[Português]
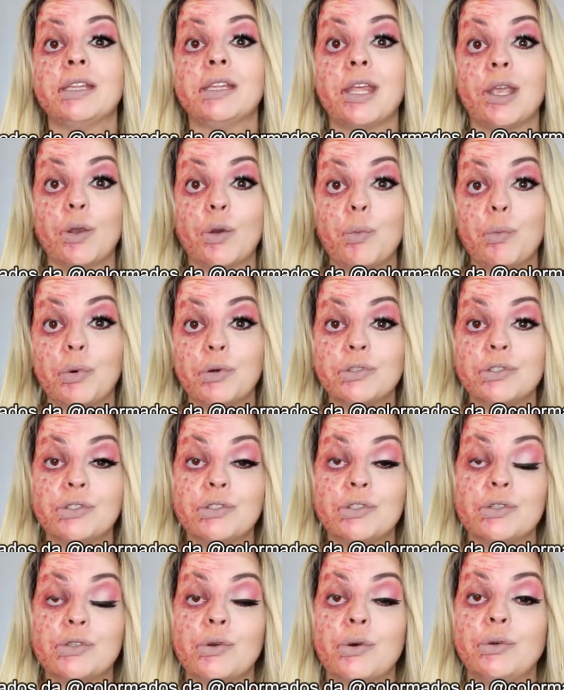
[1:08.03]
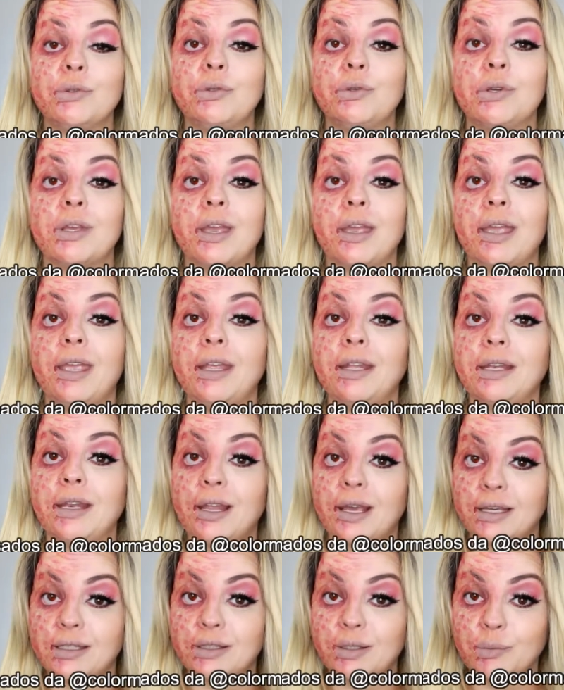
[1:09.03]
Tem cupom de desconto que é
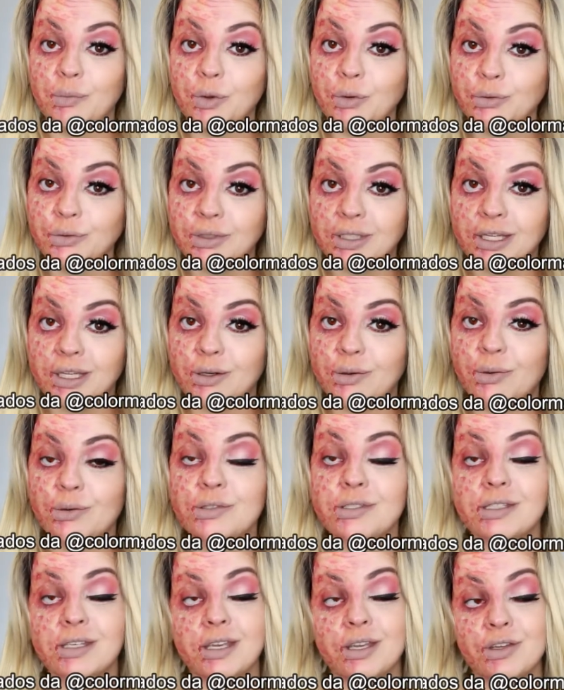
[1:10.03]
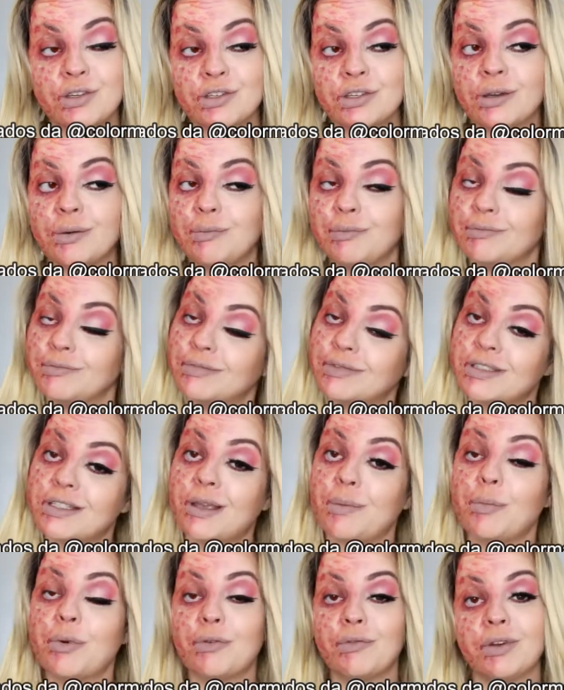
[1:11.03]
Renata Monteiro, ou seja,
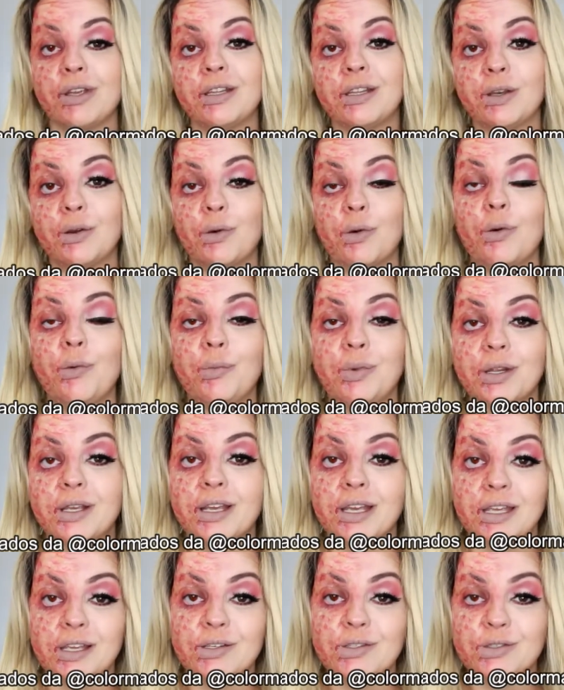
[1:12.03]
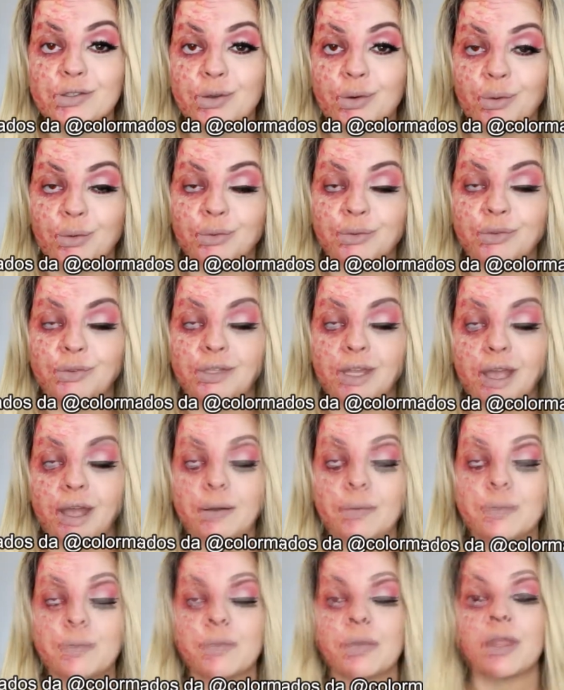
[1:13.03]
você aproveita, compra e ganha desconto,
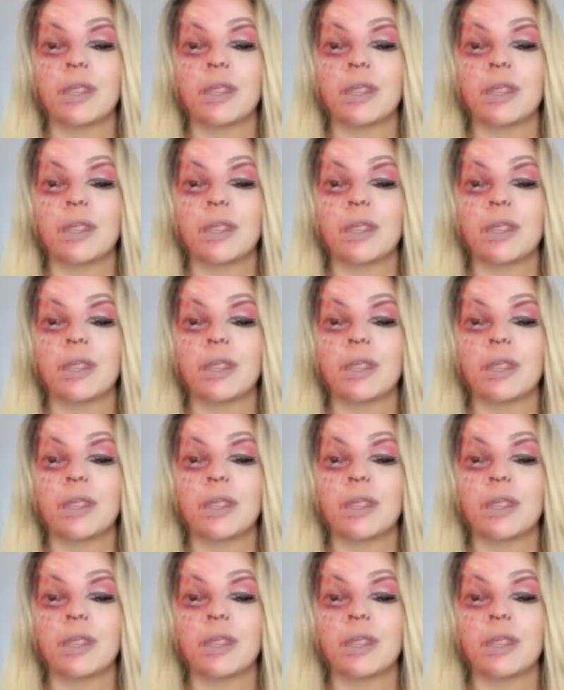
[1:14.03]
tá?